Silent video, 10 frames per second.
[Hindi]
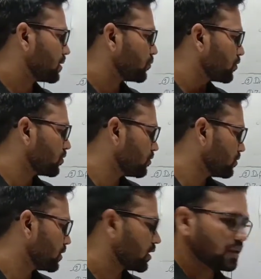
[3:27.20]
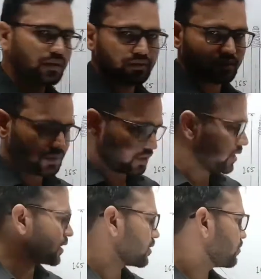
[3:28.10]
सपोर्ट
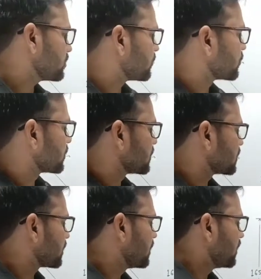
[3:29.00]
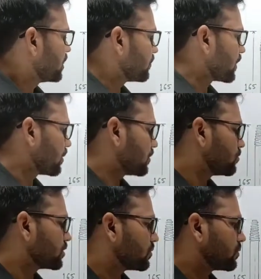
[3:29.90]
कंडक्टर को सपोर्ट दे सके
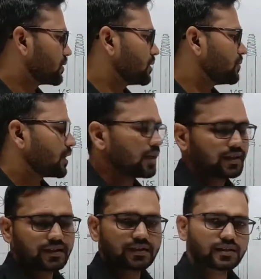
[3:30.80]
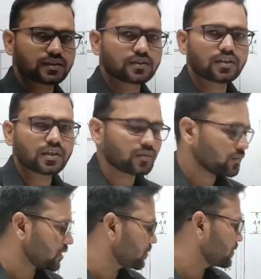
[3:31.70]
परावैद्युत सामर्थ मतलब डायलैक्ट्रिक स्ट्रेंथ
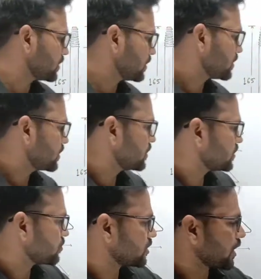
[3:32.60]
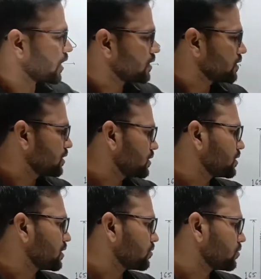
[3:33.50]
मतलब इसकी जो डायलैक्ट्रिक
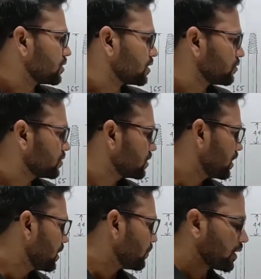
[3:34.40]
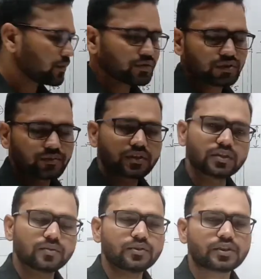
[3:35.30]
स्ट्रेंथ होती है दोस्त परावैद्युत सामर्थ
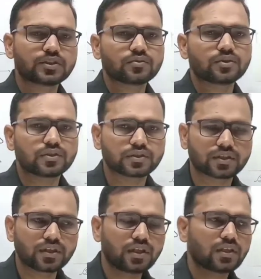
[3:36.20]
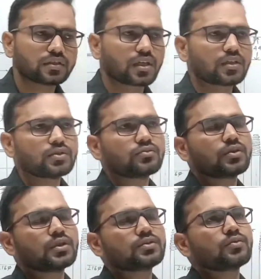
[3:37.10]
मतलब ये भी अच्छी होनी चाहिए ताकि जो
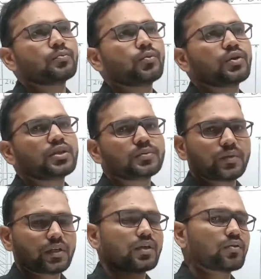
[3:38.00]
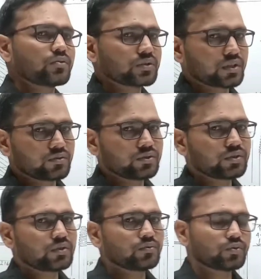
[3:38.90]
है जो वोल्टेज ब्रेकडाउन होता है
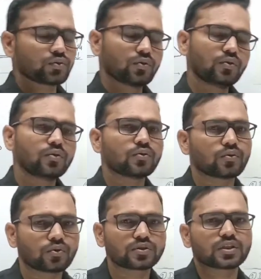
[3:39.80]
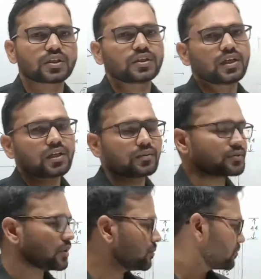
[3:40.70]
दोस्त उसको रोक सके या कम
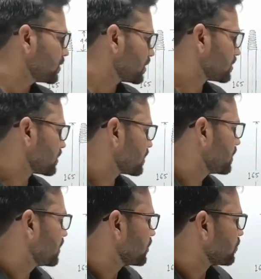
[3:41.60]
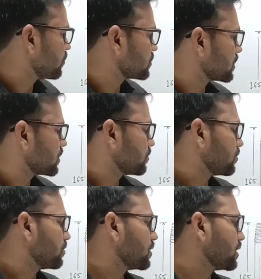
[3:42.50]
से कम कर सके रोक सके
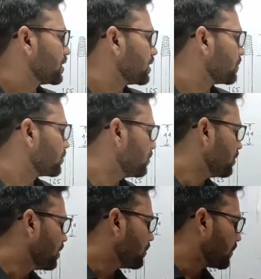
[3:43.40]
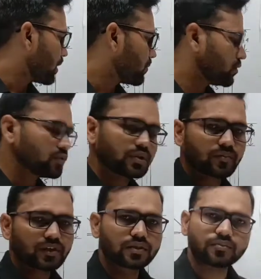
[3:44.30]
रोकने के लिए आपको पारा विद्युत
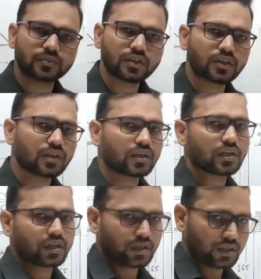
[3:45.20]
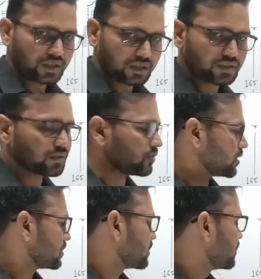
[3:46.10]
सामर्थ्य भी अच्छा होना
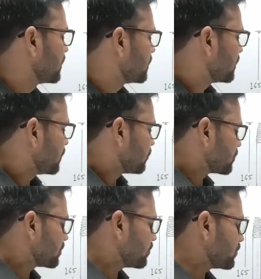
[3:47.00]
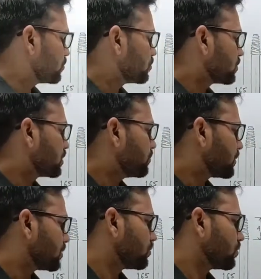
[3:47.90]
चाहिए उसका विद्युत रोधन
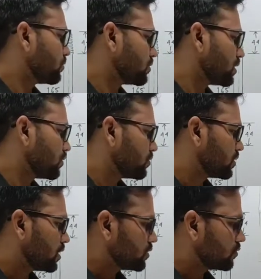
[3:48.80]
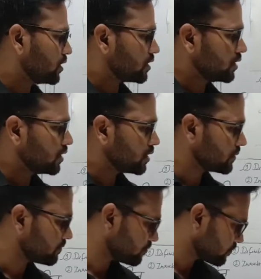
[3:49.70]
प्रतिरोध होता है दोस्त इंसुलेटिंग
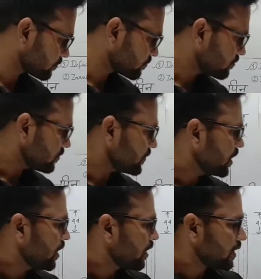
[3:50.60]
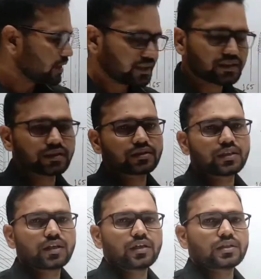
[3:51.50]
रेजिस्टेंस
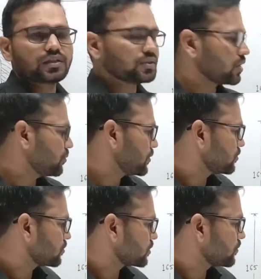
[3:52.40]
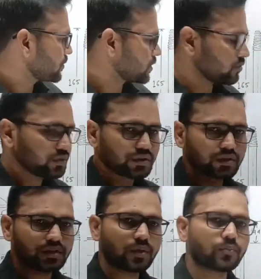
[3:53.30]
इसका विद्युत रोधन प्रतिरोध
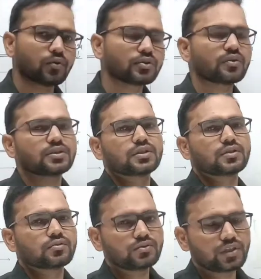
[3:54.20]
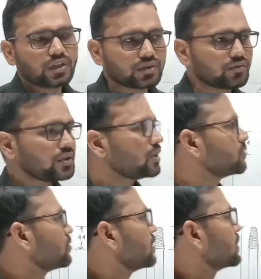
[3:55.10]
ये बहुत आवश्यक है दोस्त क्योंकि
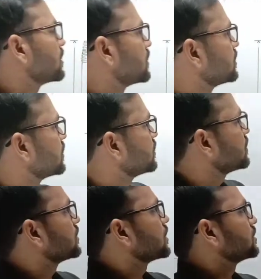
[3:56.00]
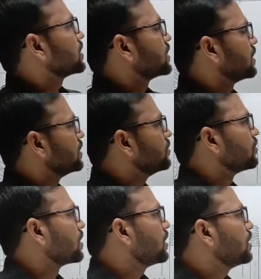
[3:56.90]
इंसुलेटिंग रेजिस्टेंस इसका अच्छा नहीं
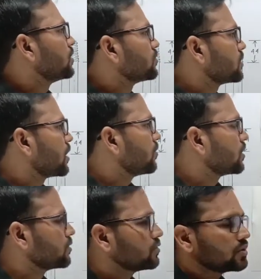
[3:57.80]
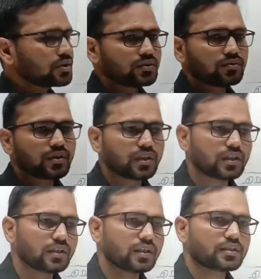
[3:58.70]
होगा तो क्या होगा दोस्त जो
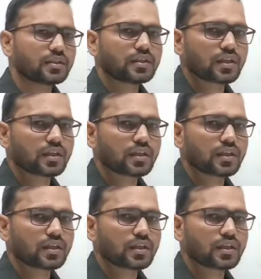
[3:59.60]
इलेक्ट्रिक